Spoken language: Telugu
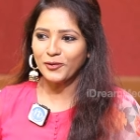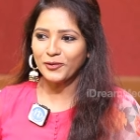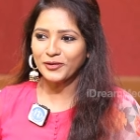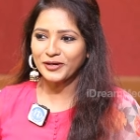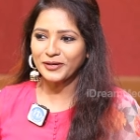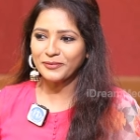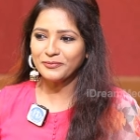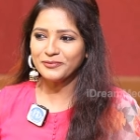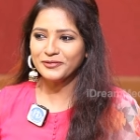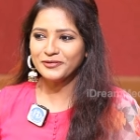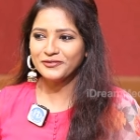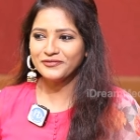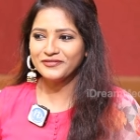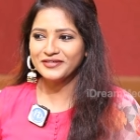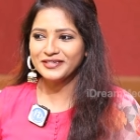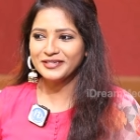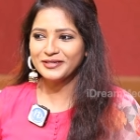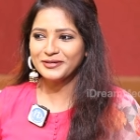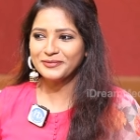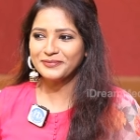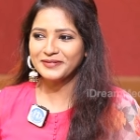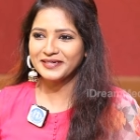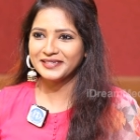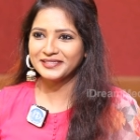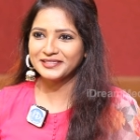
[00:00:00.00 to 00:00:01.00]
ఒక
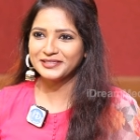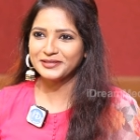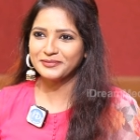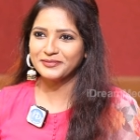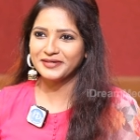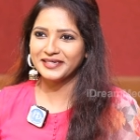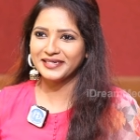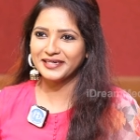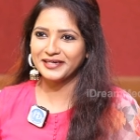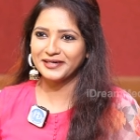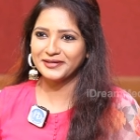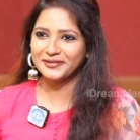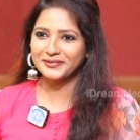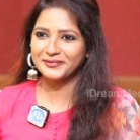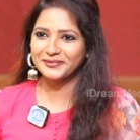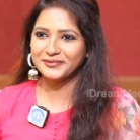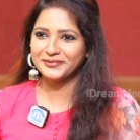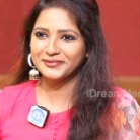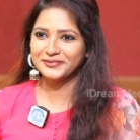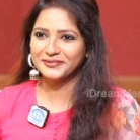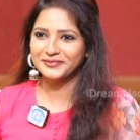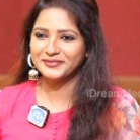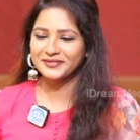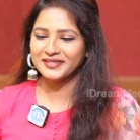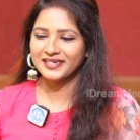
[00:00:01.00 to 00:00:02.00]
మూవీలో పరిచయం అయ్యారు
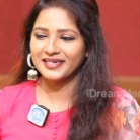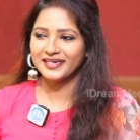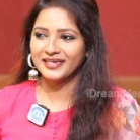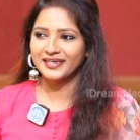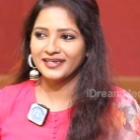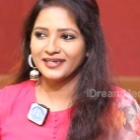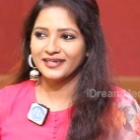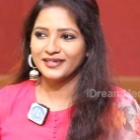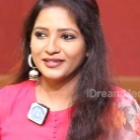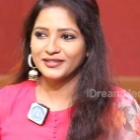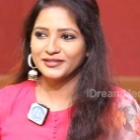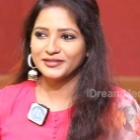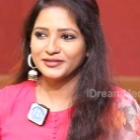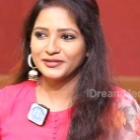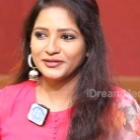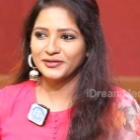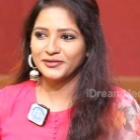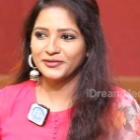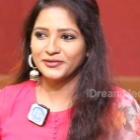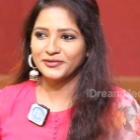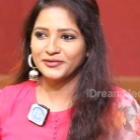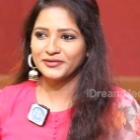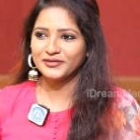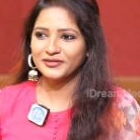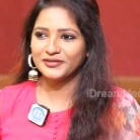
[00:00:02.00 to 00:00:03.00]
సో
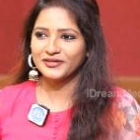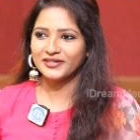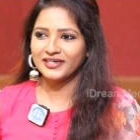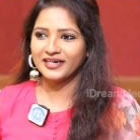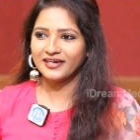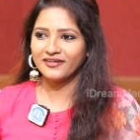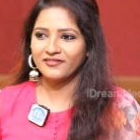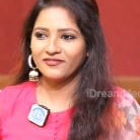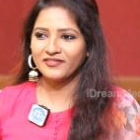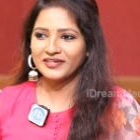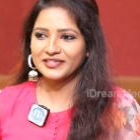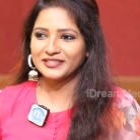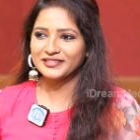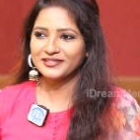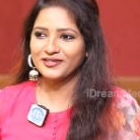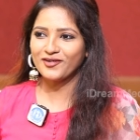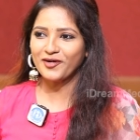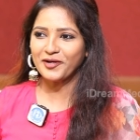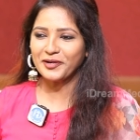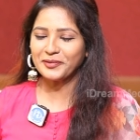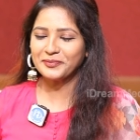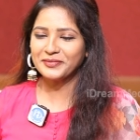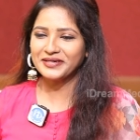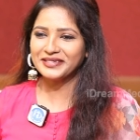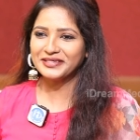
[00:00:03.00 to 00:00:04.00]
ఫస్ట్
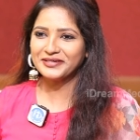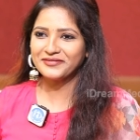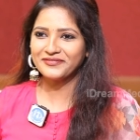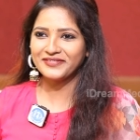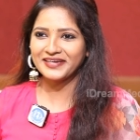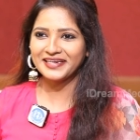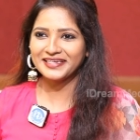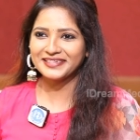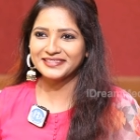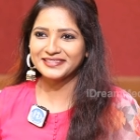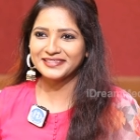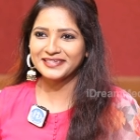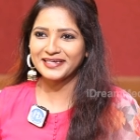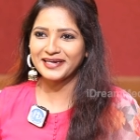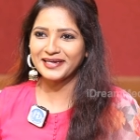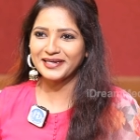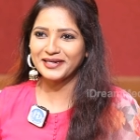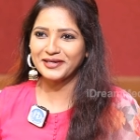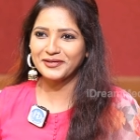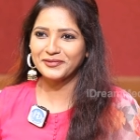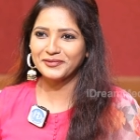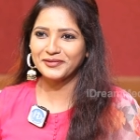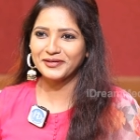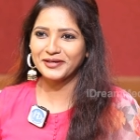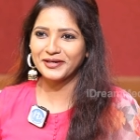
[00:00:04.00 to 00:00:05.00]
నార్మల్గా
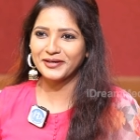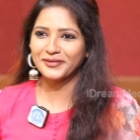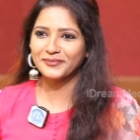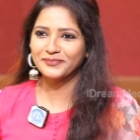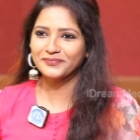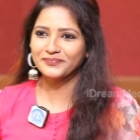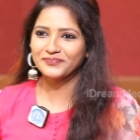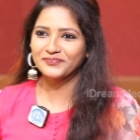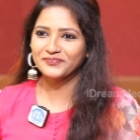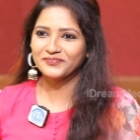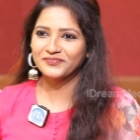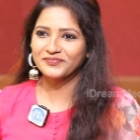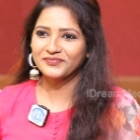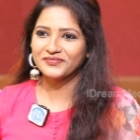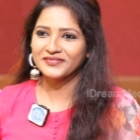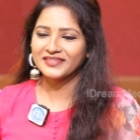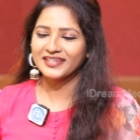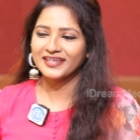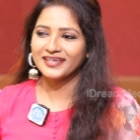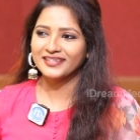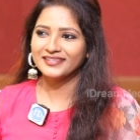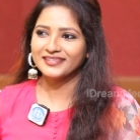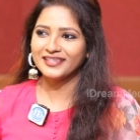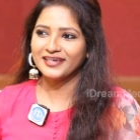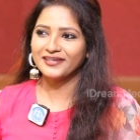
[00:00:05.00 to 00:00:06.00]
ఫ్రెండ్స్గానే ఉన్నాం
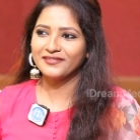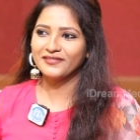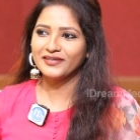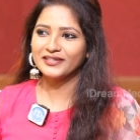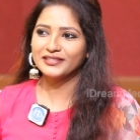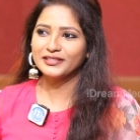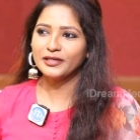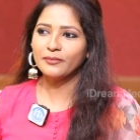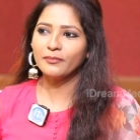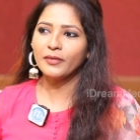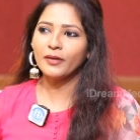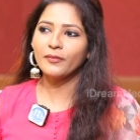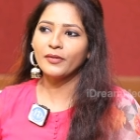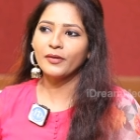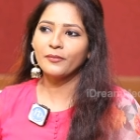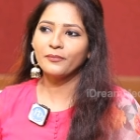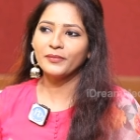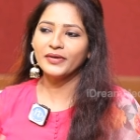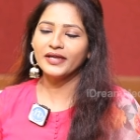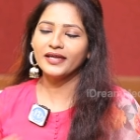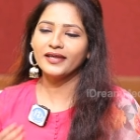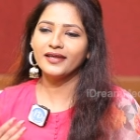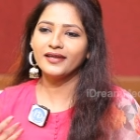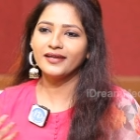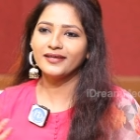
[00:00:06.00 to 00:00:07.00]
తర్వాత మా
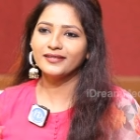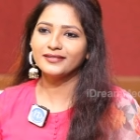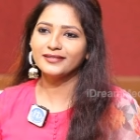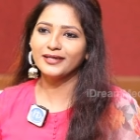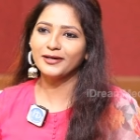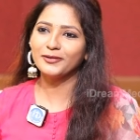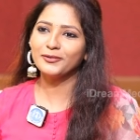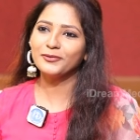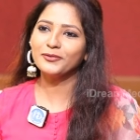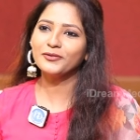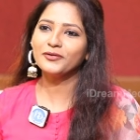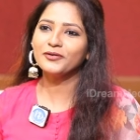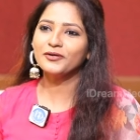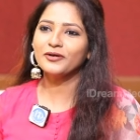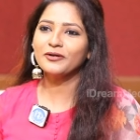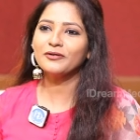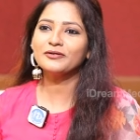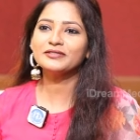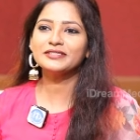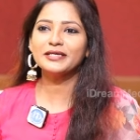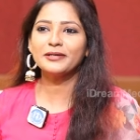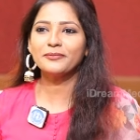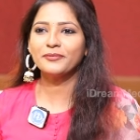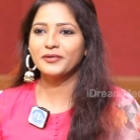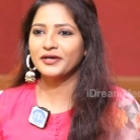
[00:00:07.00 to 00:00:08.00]
మమ్మీ తను
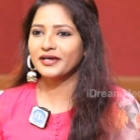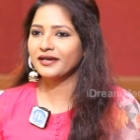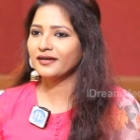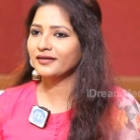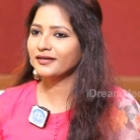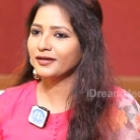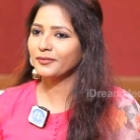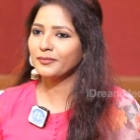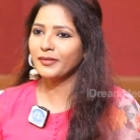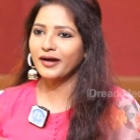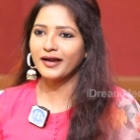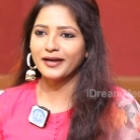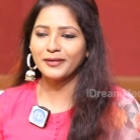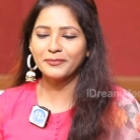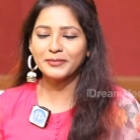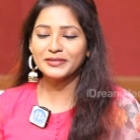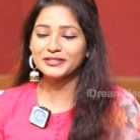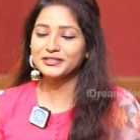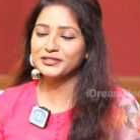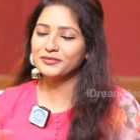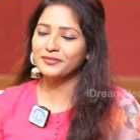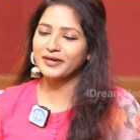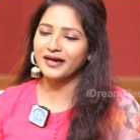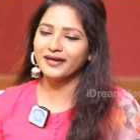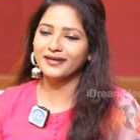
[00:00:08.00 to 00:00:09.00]
క్లోజ్ అయిపోయారు అంటే మా
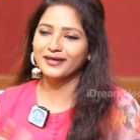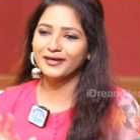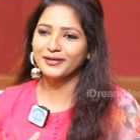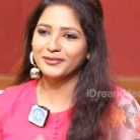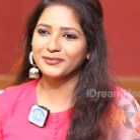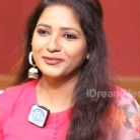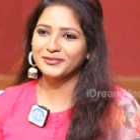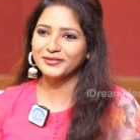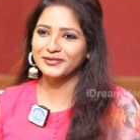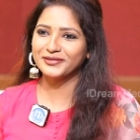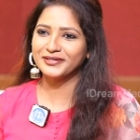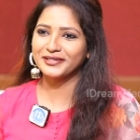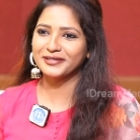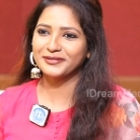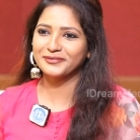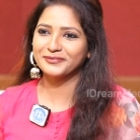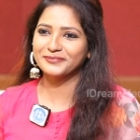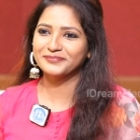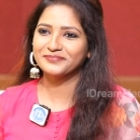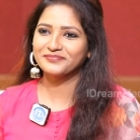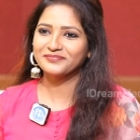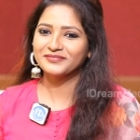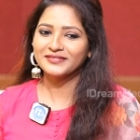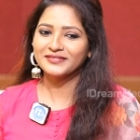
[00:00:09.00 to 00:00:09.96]
మంచి మాట్లాడుకుంటున్నారు